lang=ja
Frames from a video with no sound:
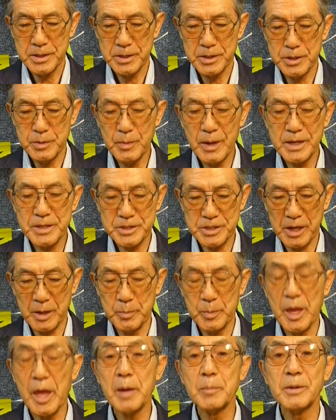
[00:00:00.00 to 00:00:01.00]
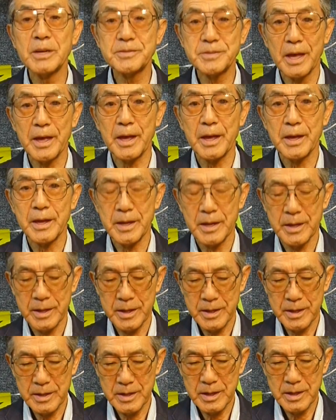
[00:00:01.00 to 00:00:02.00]
にまいしか見えません。
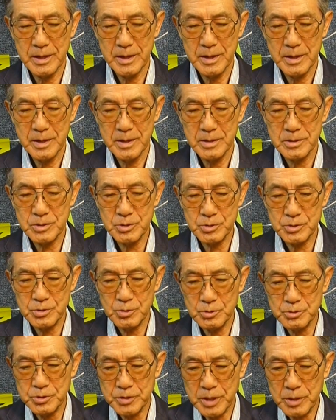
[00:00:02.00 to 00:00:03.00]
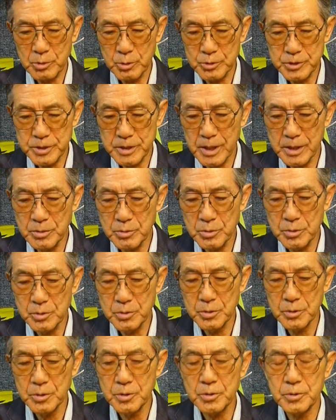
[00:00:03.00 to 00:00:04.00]
そしてこちらの
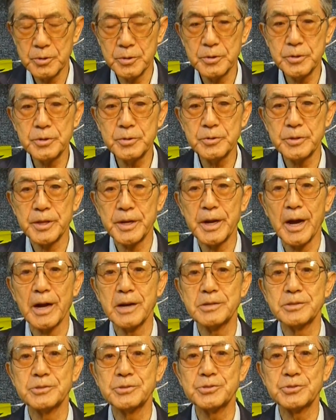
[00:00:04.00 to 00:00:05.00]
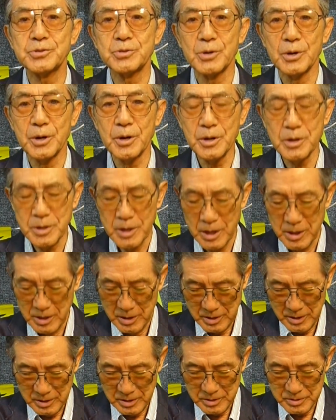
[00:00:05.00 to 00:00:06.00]
方をこのように隠すと
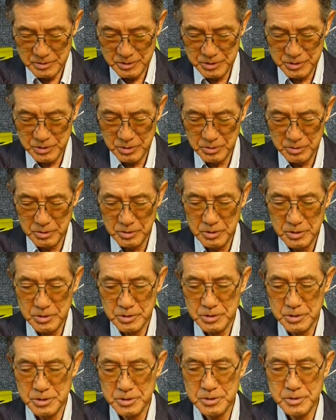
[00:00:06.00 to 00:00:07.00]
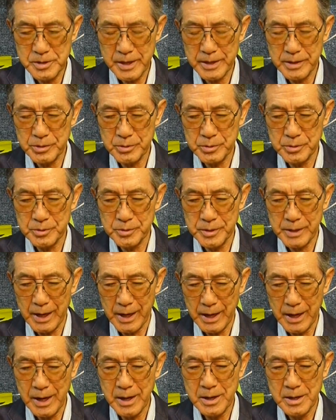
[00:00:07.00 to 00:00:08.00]
後ろのじゅうえん硬
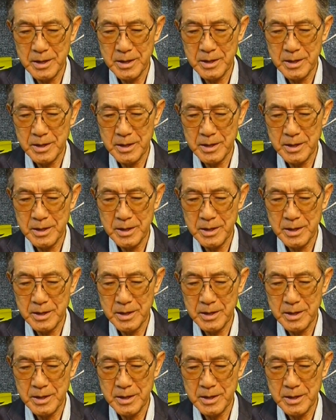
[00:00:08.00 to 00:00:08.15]
貨が